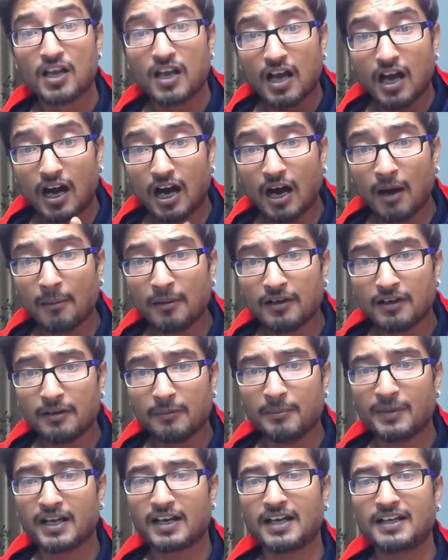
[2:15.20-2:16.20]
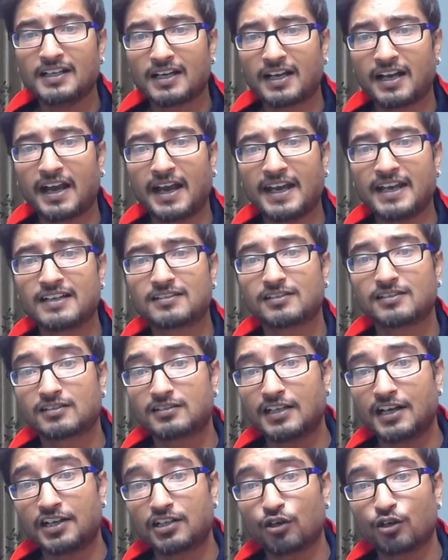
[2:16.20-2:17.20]
अब मेरा यह केस
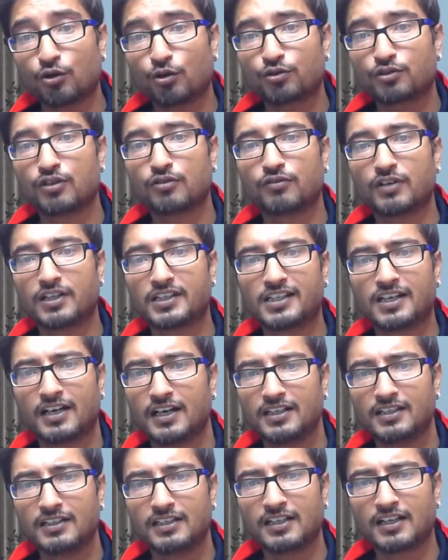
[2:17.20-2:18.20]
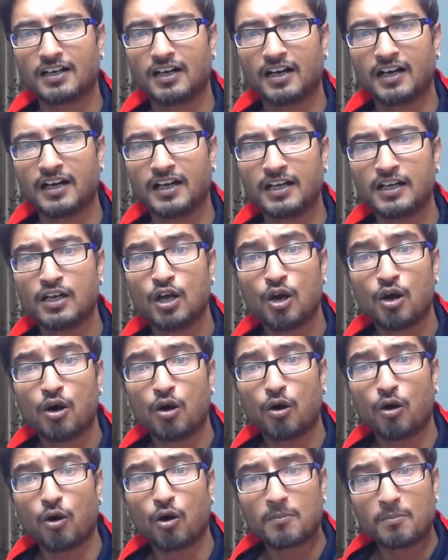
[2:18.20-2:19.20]
सेटल होता हुआ दिखाई दे रहा है
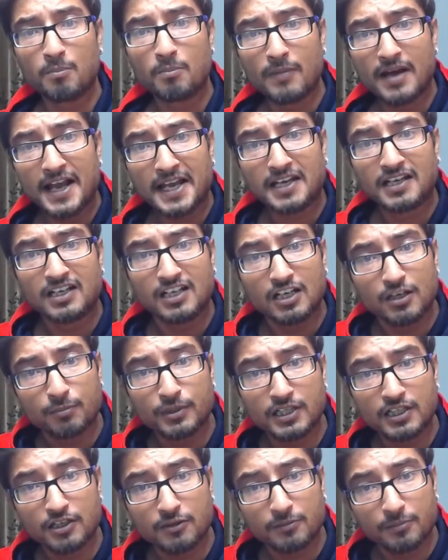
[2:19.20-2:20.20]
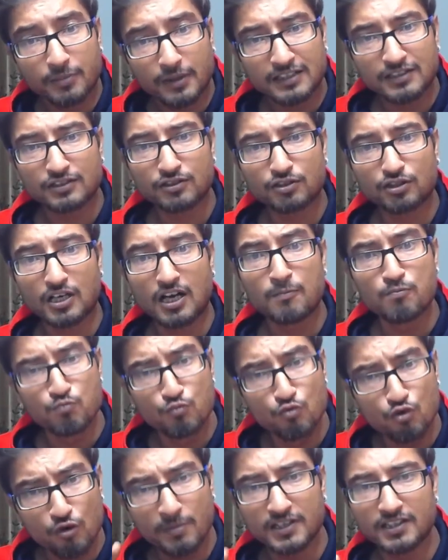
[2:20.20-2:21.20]
और मैं गिलबर्ट बंस का
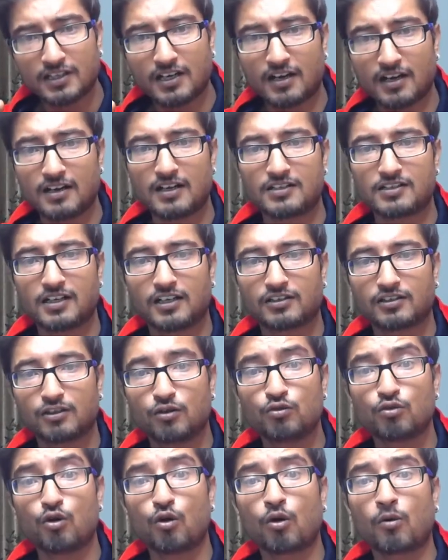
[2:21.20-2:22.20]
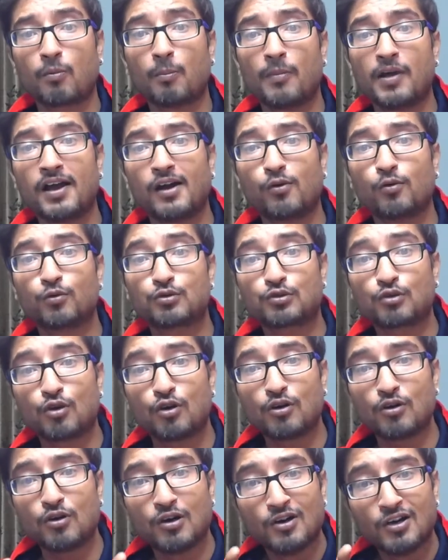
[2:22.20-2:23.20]
मुंह बंद करना चाहता हूं और मैं उसको
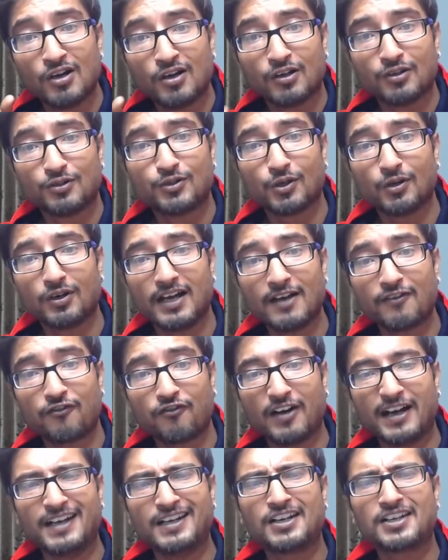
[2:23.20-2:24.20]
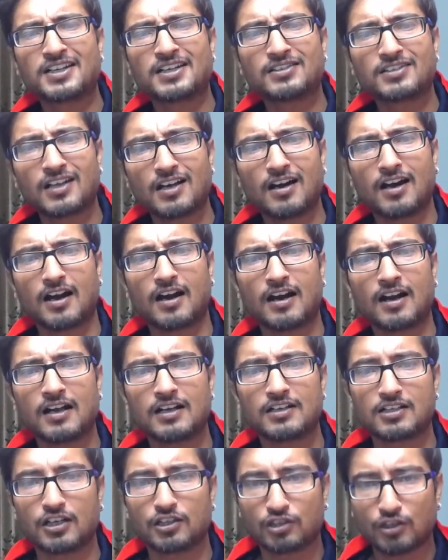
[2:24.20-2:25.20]
जो है फाइट के अंदर हराना
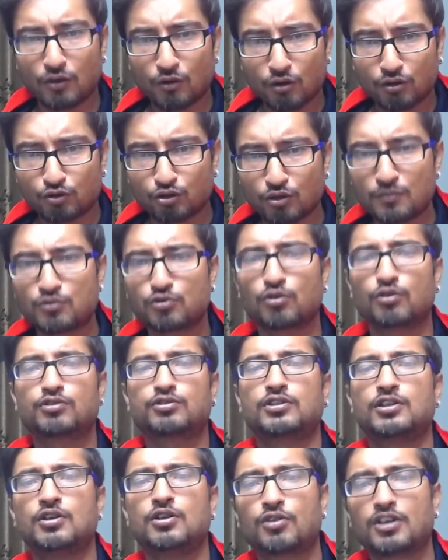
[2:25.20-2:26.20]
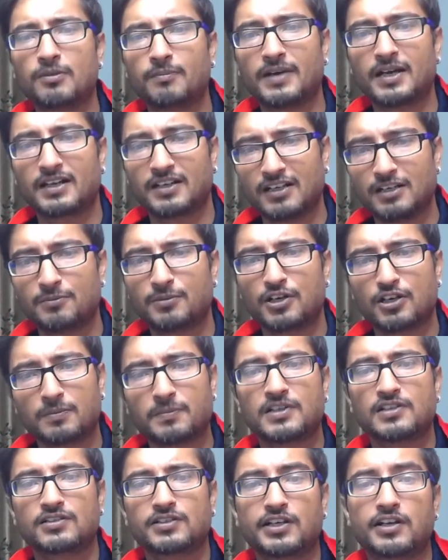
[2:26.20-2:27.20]
चाहता हूं और तुम सोचते हो कि मैं गिलबर्ट
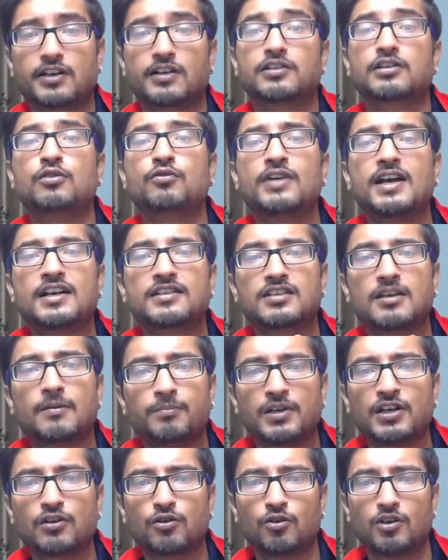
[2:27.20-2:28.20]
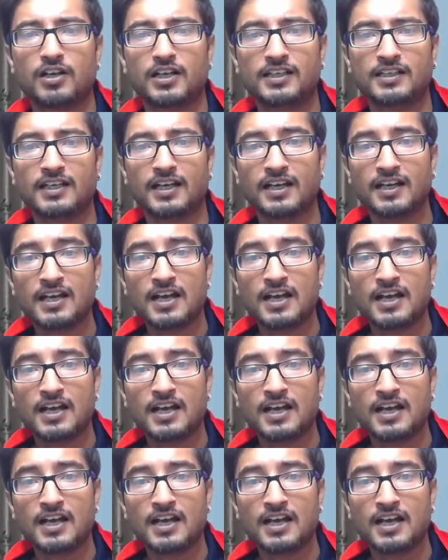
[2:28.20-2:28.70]
बन से डरता हूं ऐसा बिल्कुल नहीं है